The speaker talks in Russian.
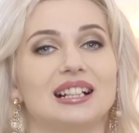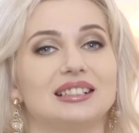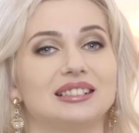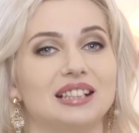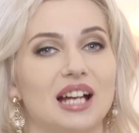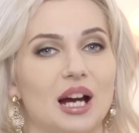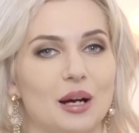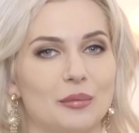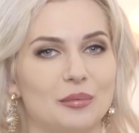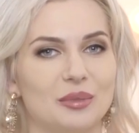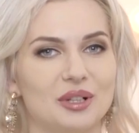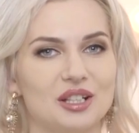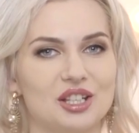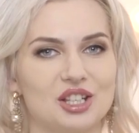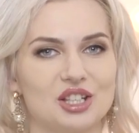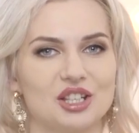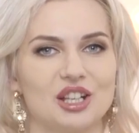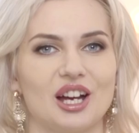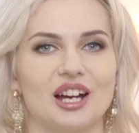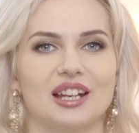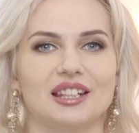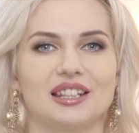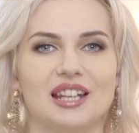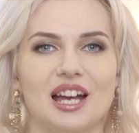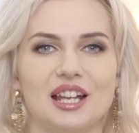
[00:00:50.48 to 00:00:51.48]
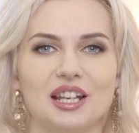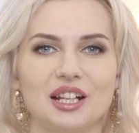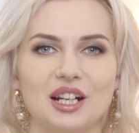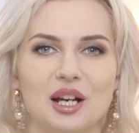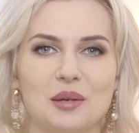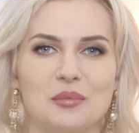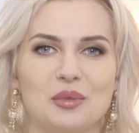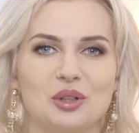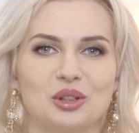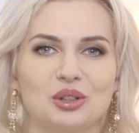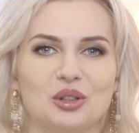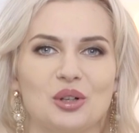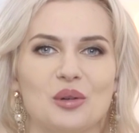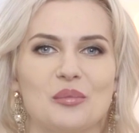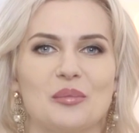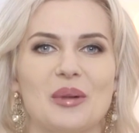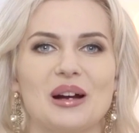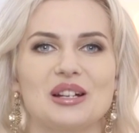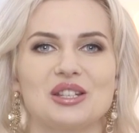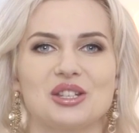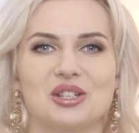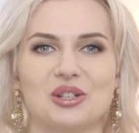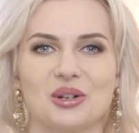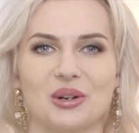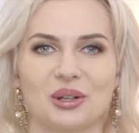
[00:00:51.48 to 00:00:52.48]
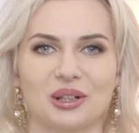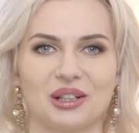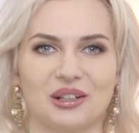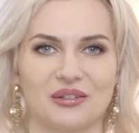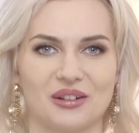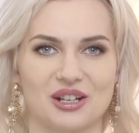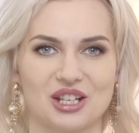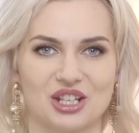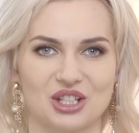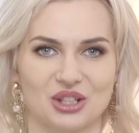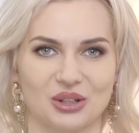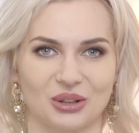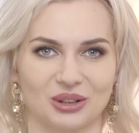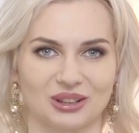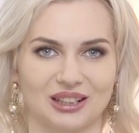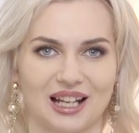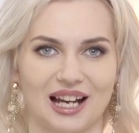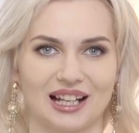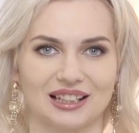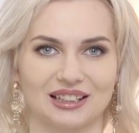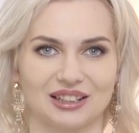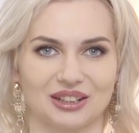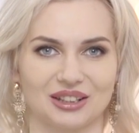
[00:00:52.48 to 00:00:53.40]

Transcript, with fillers: хотя обычно я рекомендую подчеркивать что-то